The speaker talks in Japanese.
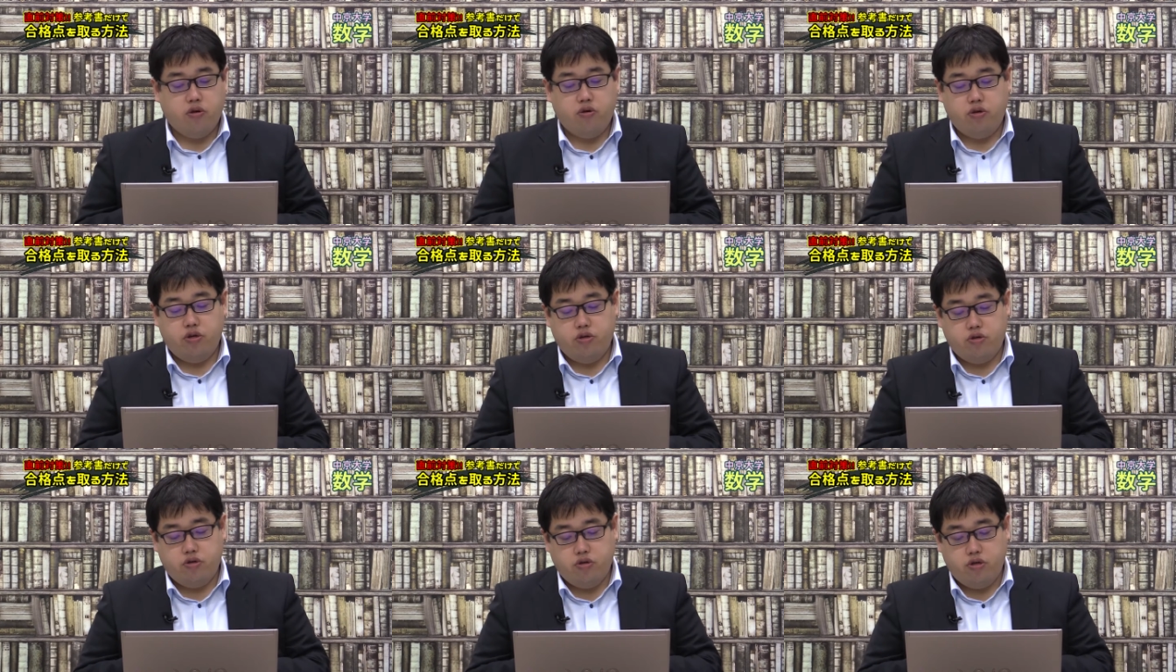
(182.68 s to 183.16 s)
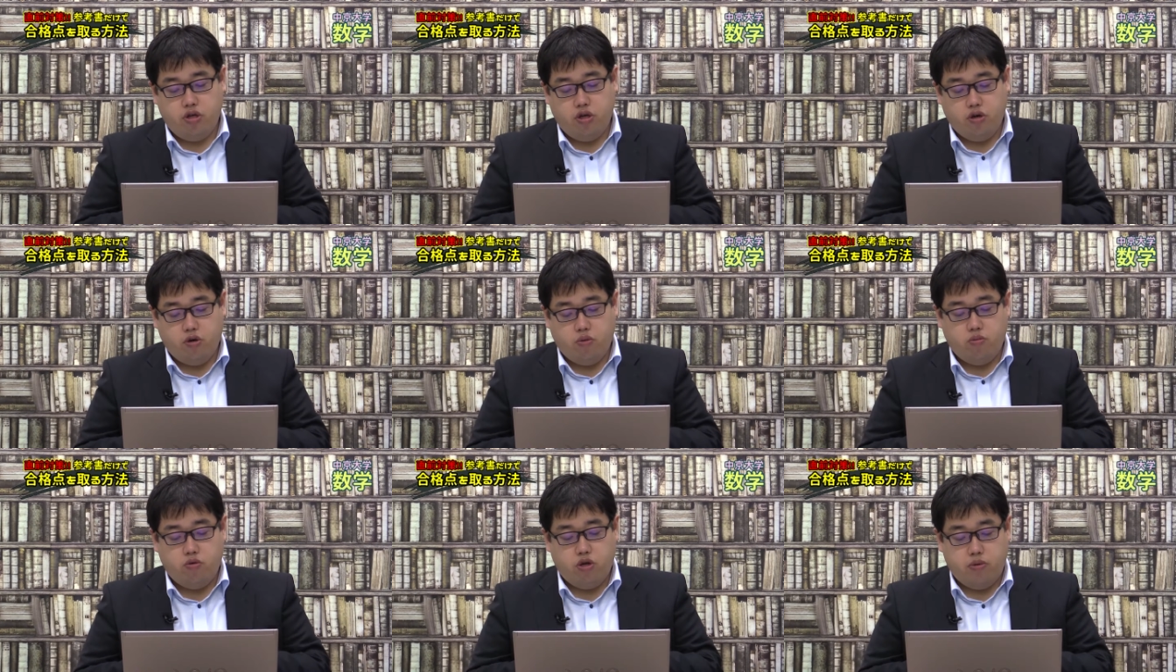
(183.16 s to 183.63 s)
というふうに
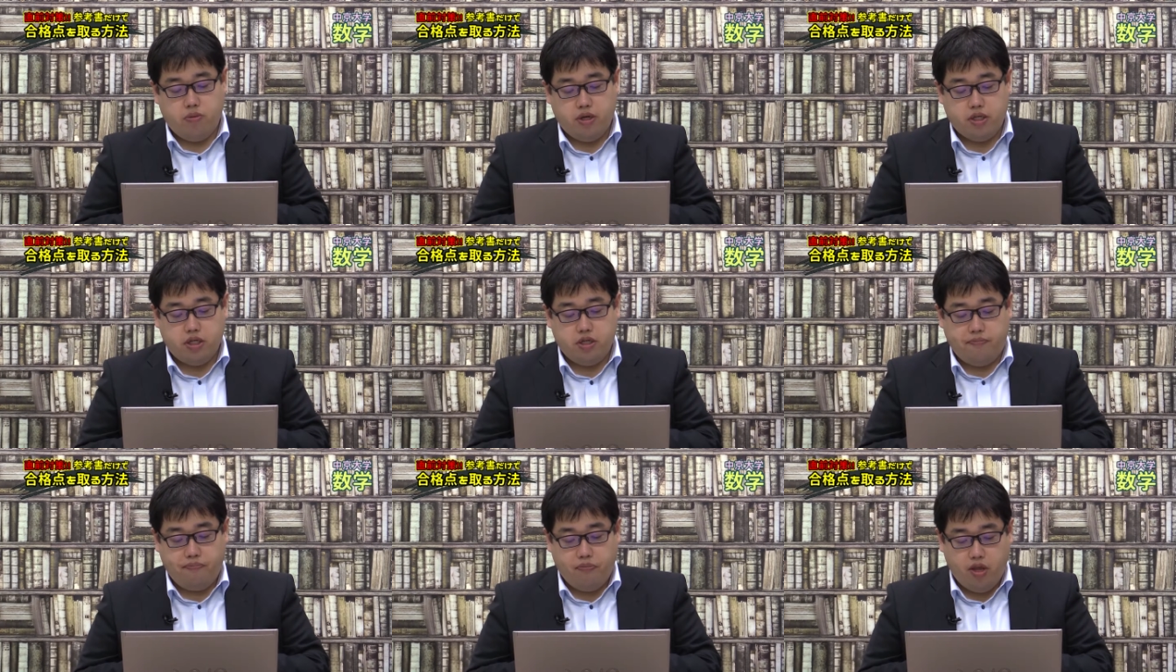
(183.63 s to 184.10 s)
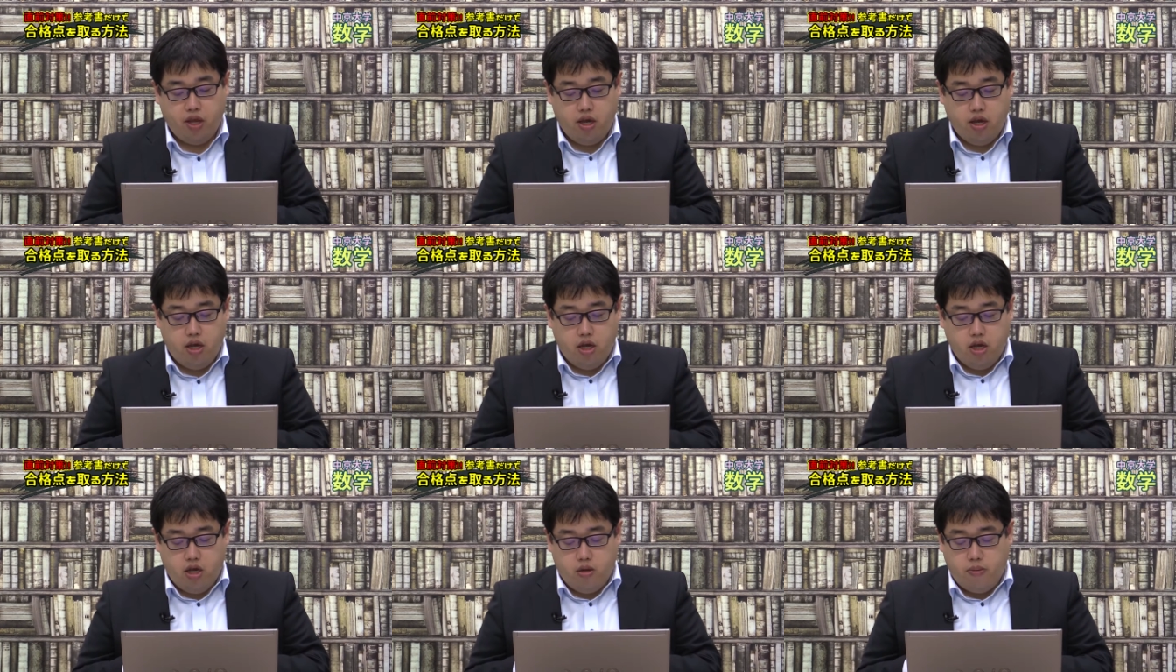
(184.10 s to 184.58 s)
思います。
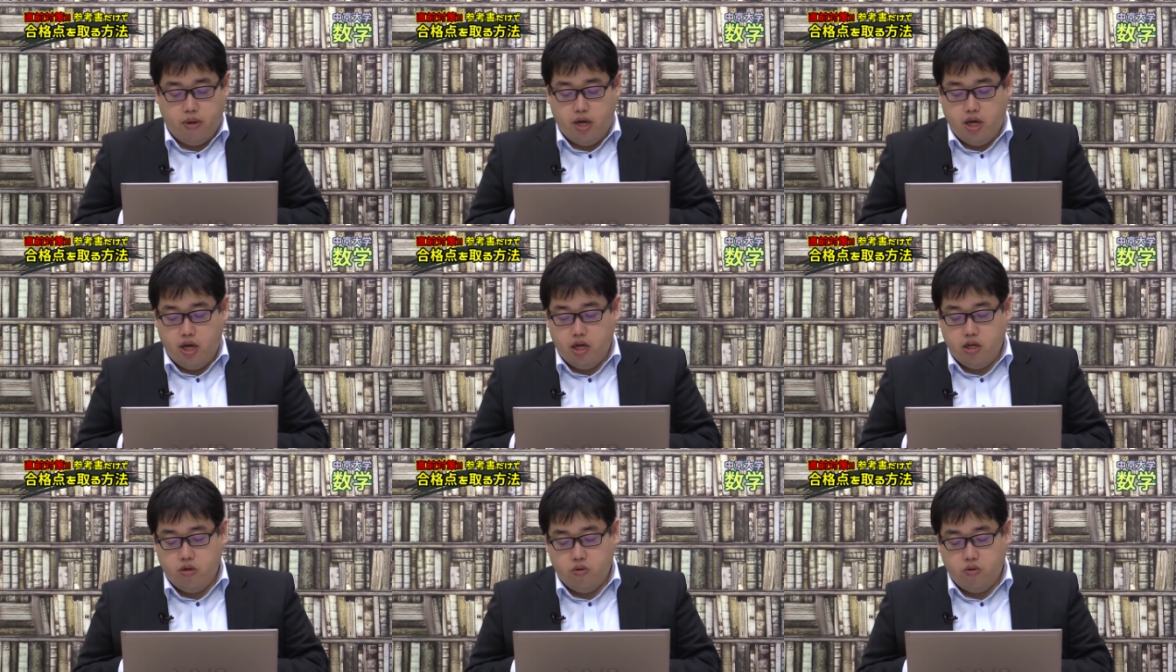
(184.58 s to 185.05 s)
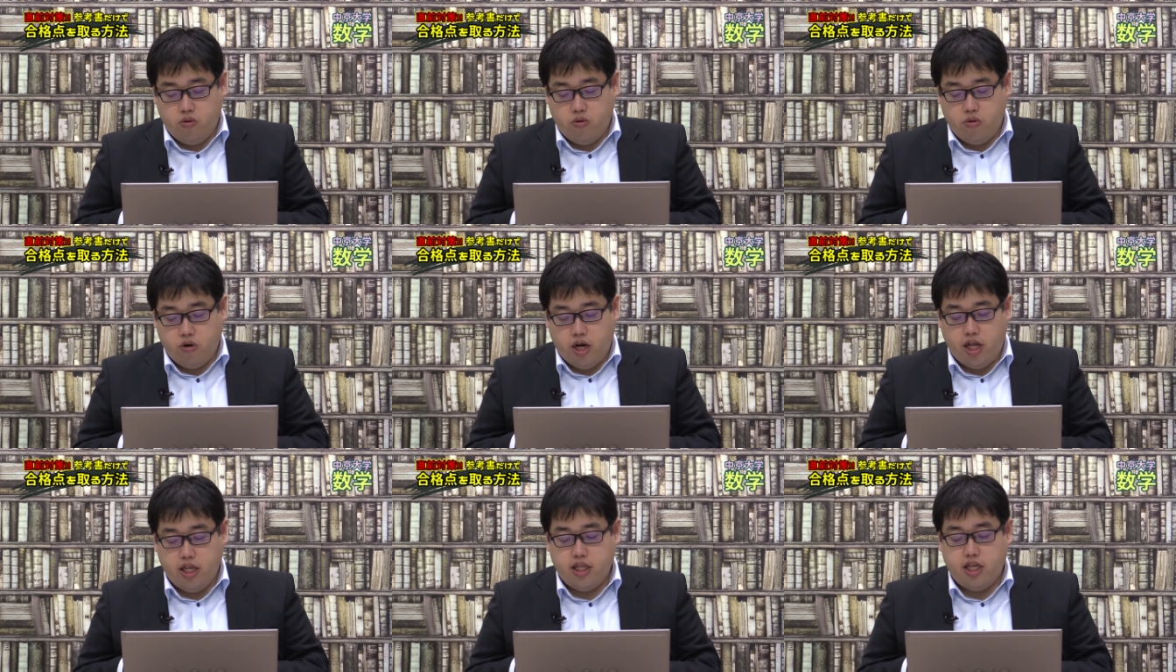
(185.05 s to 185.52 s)
まあ、あ
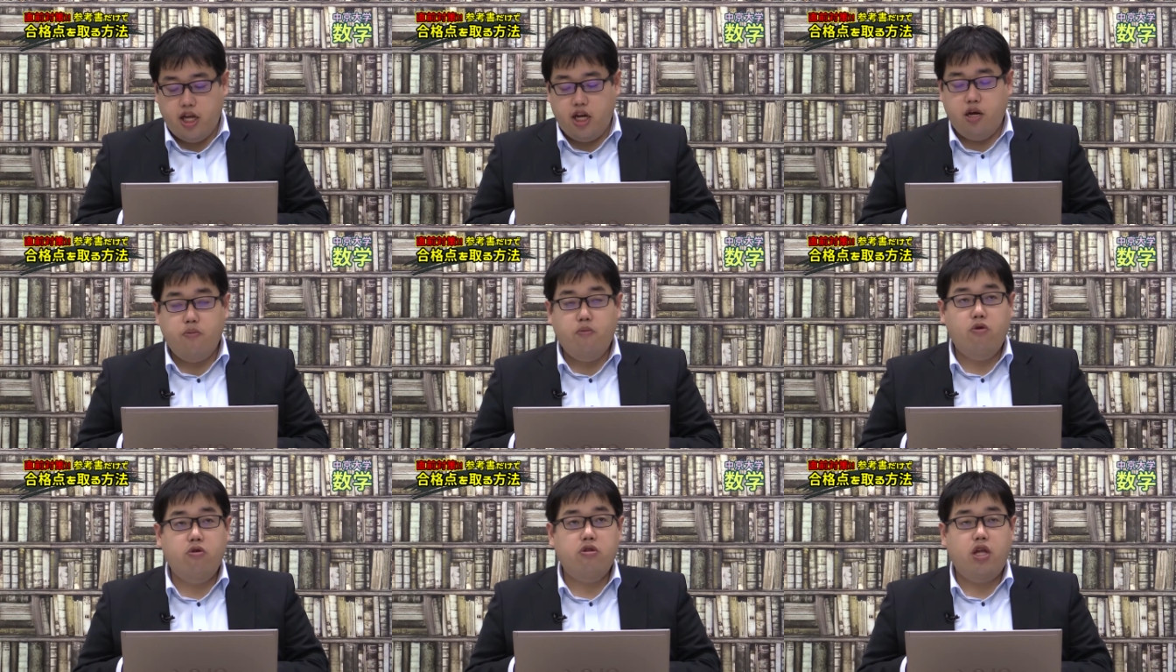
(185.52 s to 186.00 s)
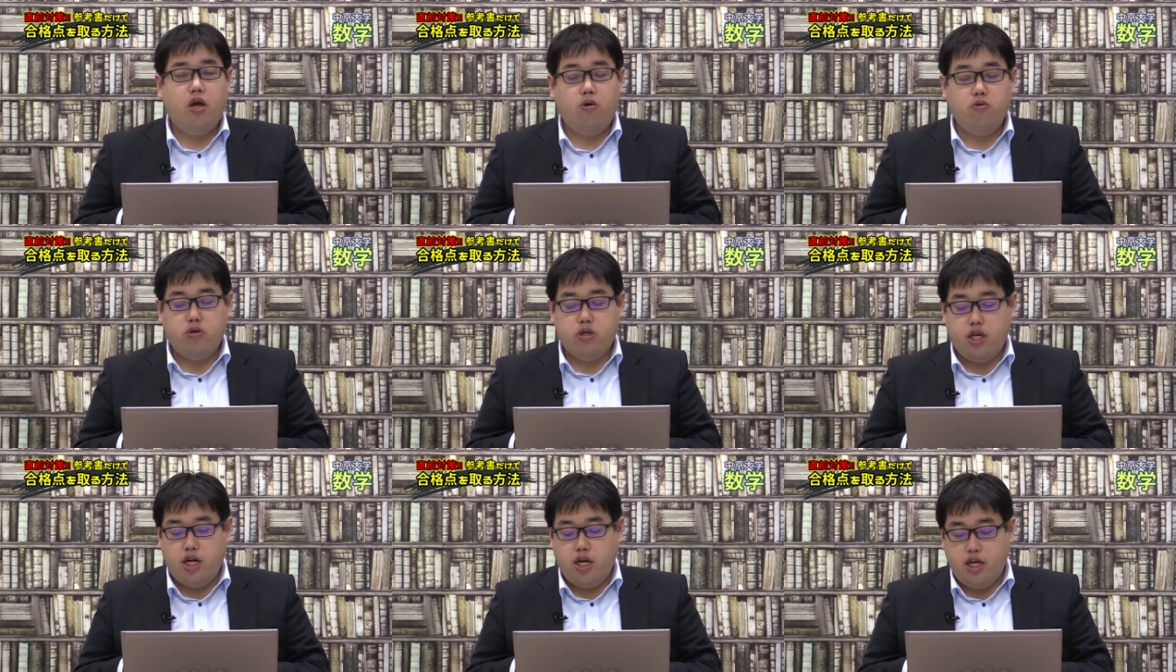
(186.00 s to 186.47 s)
の簡単な問題
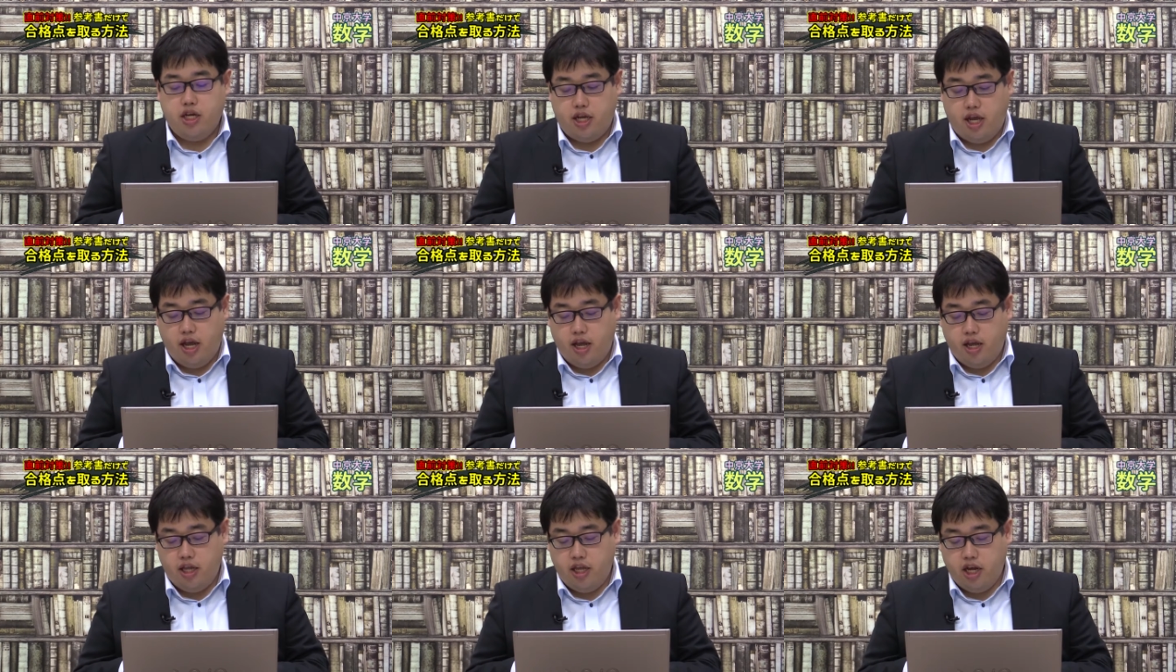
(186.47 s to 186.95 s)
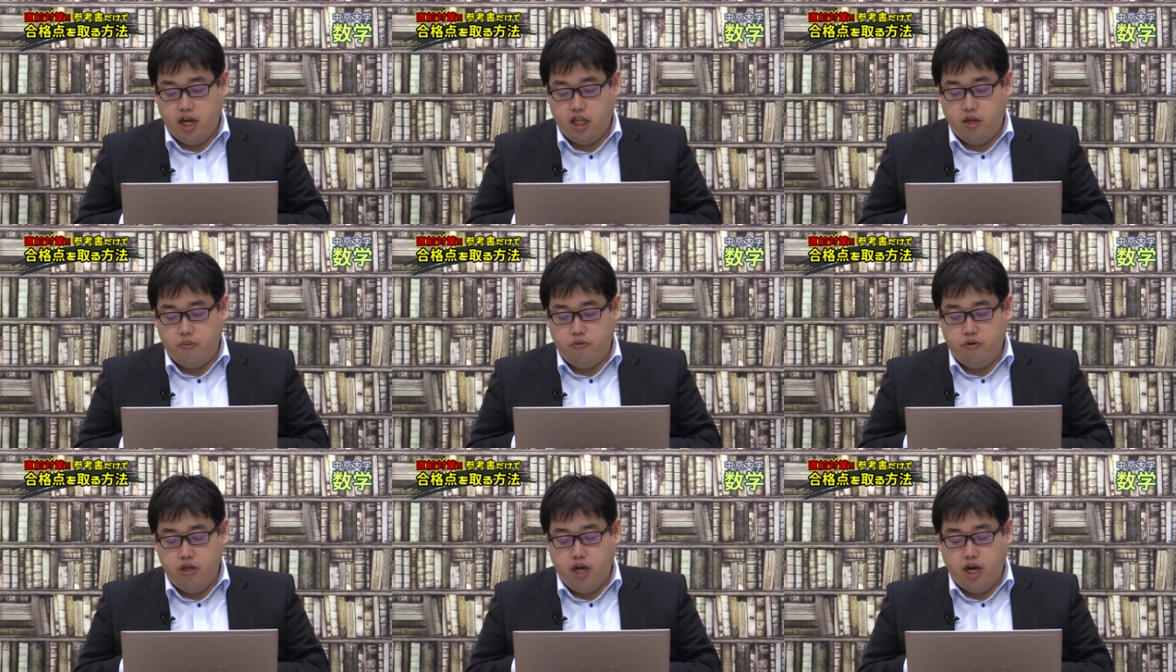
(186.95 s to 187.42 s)
落とさないで苦
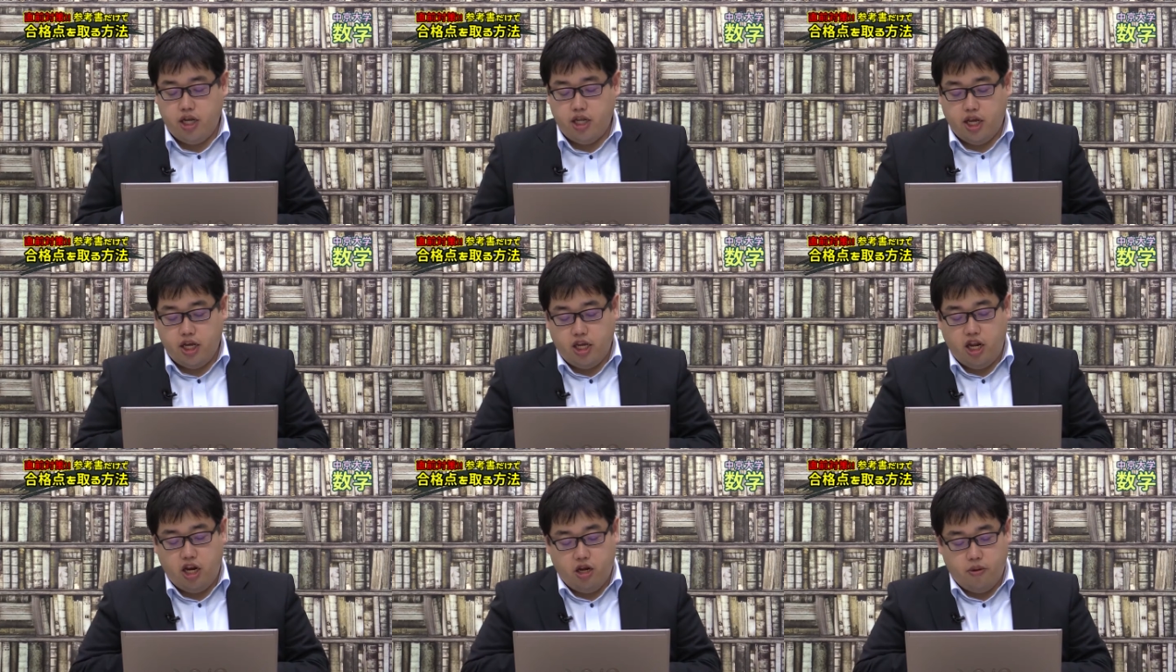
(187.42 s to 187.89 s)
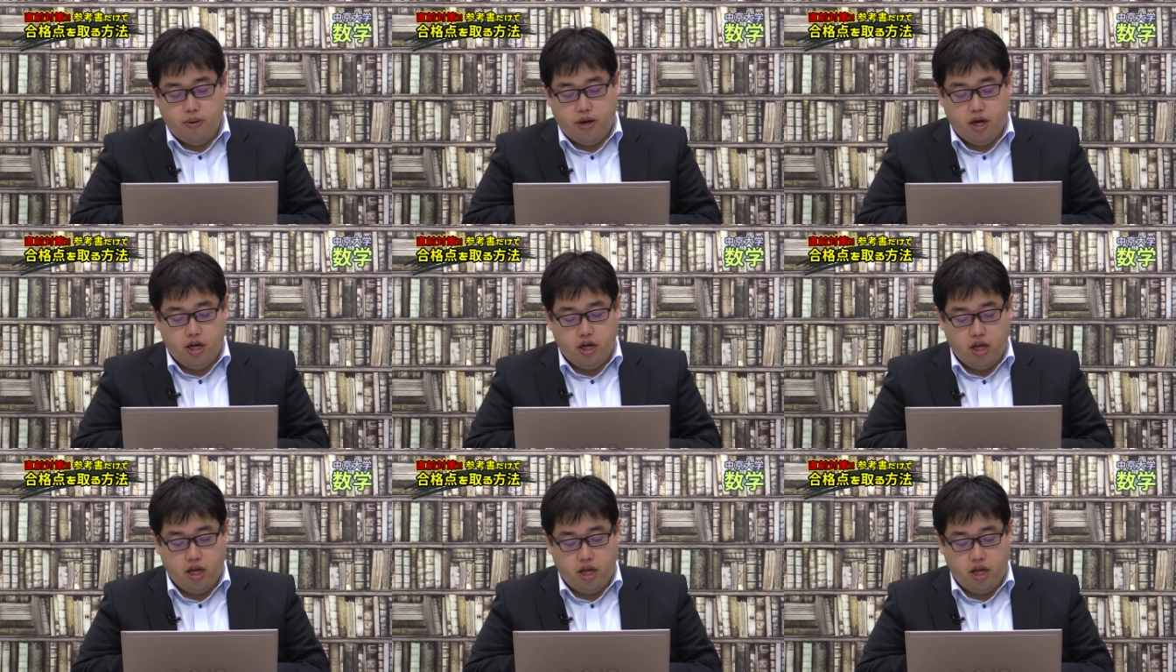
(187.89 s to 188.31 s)
手分野がなければ、